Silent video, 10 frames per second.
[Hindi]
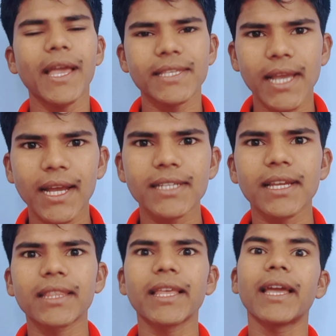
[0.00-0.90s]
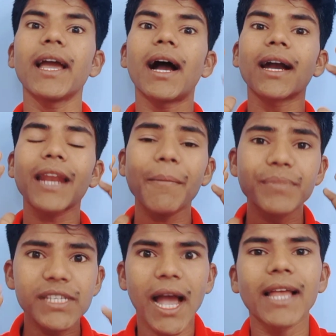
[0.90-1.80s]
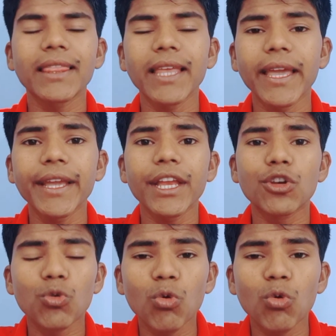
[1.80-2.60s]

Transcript: भी ऐसा कर सकते हैं अगर आप चाहते हैं कि